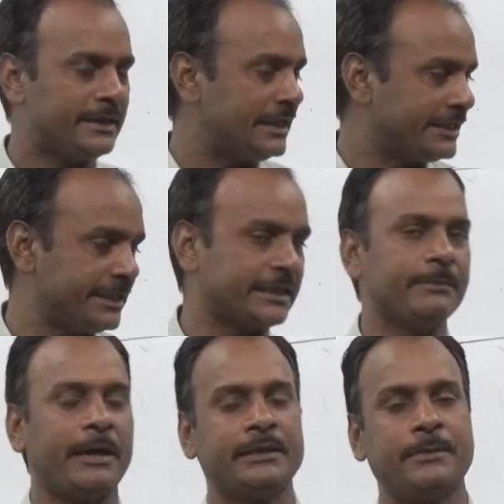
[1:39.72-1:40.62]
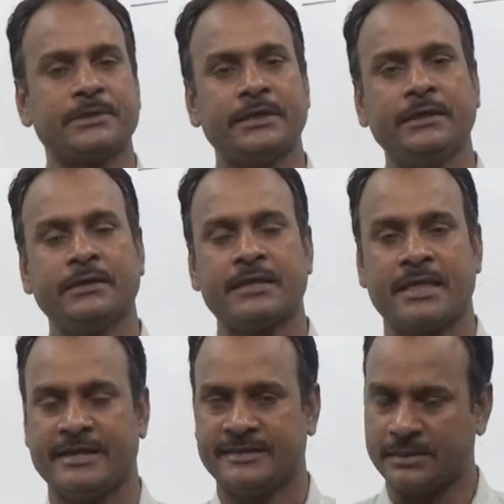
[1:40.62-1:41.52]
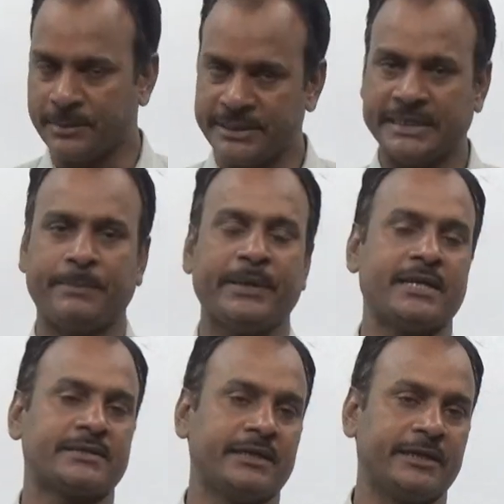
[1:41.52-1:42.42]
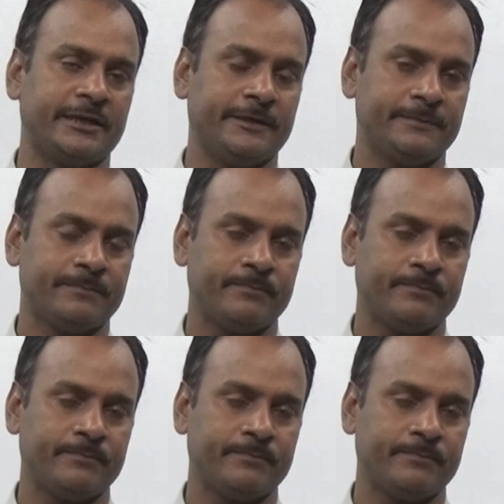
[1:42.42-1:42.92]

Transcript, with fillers: इस लेक्चर के माध्यम से समझने का प्रयास करेंगे